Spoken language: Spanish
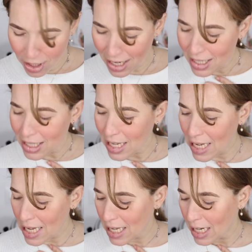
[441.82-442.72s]
tres
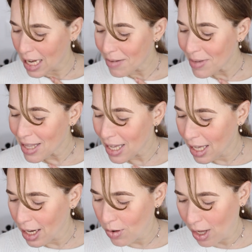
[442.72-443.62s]
y realmente
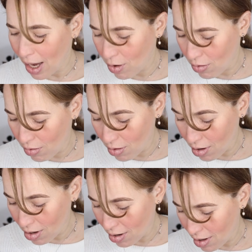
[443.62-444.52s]
creo que
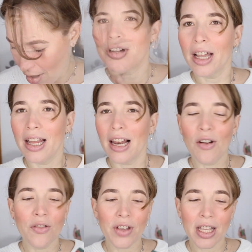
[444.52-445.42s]
acorde con el
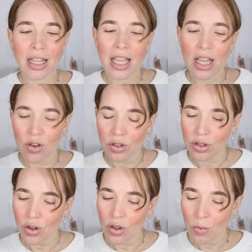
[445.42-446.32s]
outfit y con
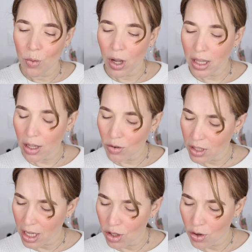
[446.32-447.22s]
todo voy a estar
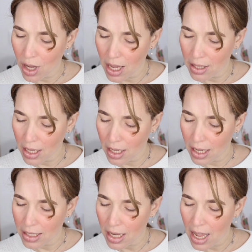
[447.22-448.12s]
usando esta
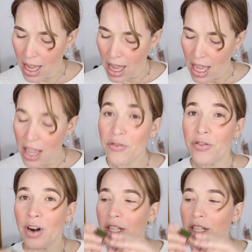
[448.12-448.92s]
que es la Infra